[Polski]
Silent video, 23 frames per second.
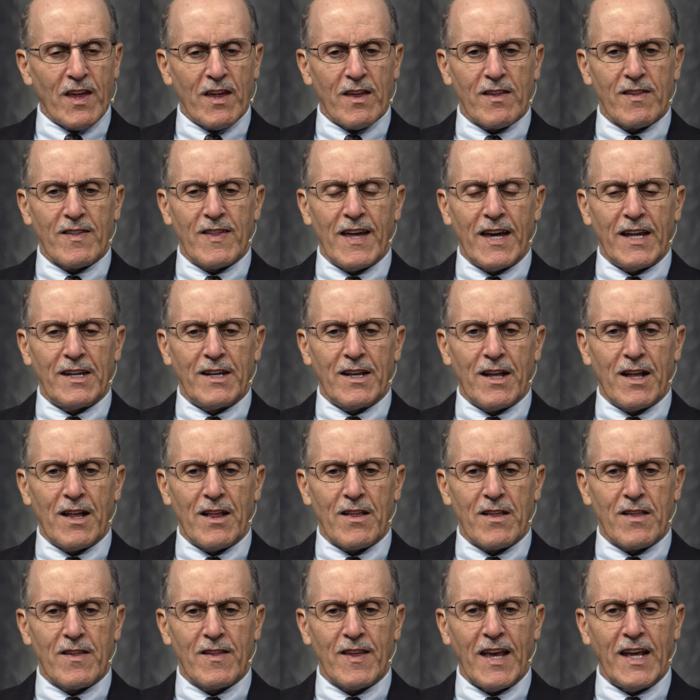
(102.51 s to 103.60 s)
Nie wiemy.
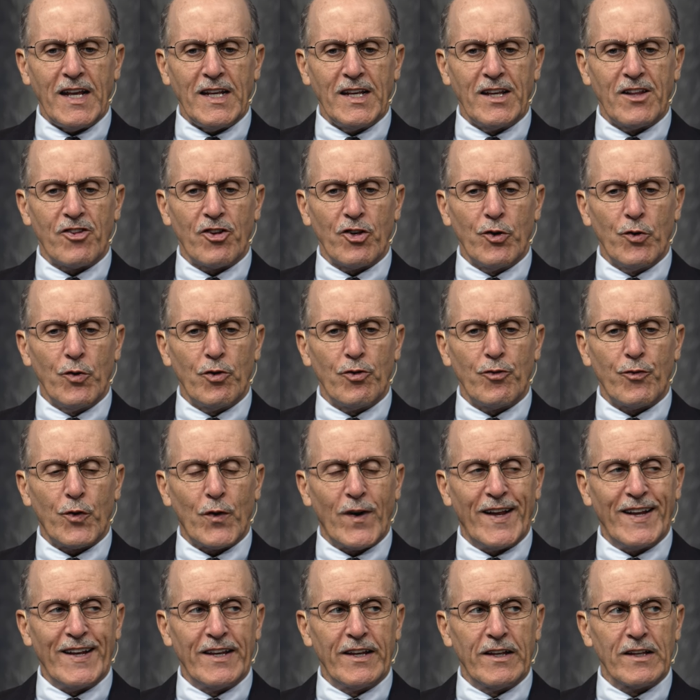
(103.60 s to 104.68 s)
Uh, Czytamy, że
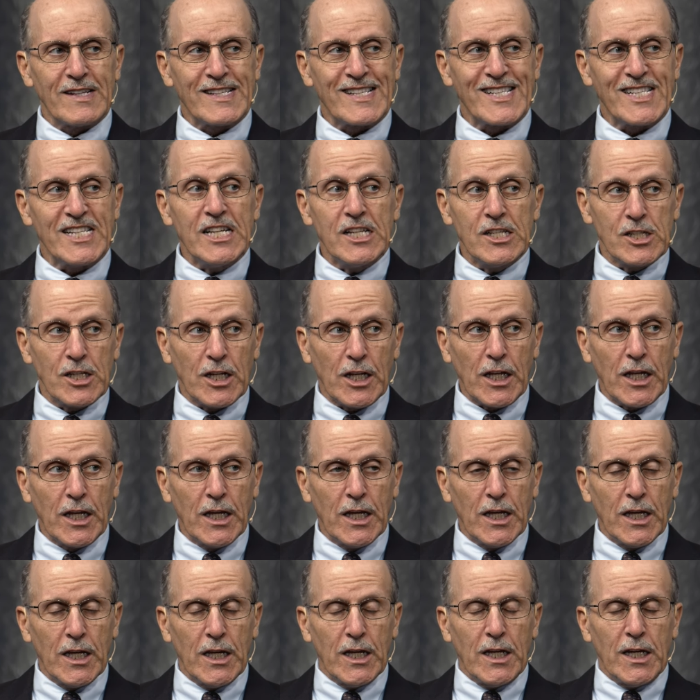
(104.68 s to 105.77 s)
szatan zostanie
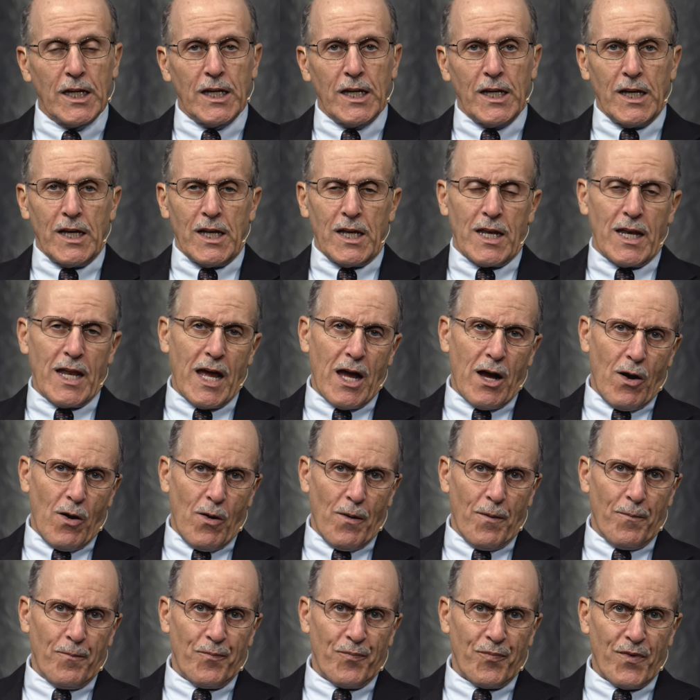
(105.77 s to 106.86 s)
rozwiązany na krótki
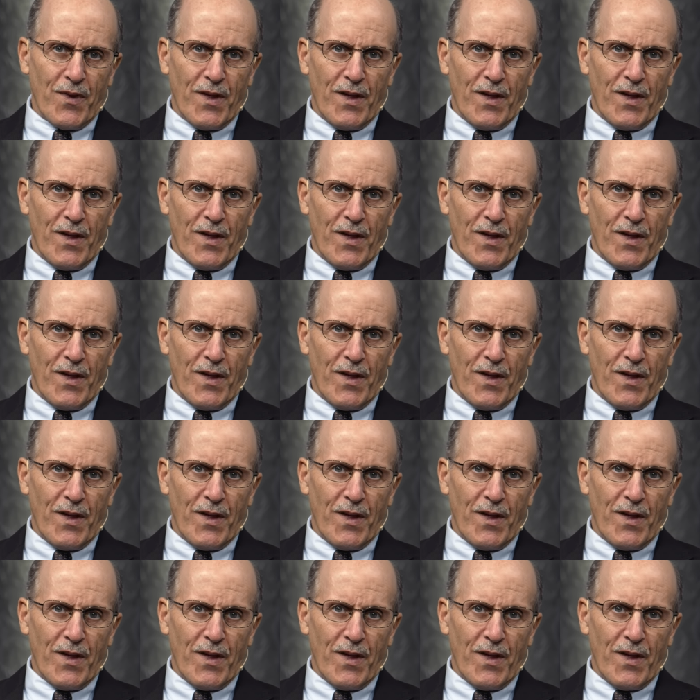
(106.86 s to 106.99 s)
czas.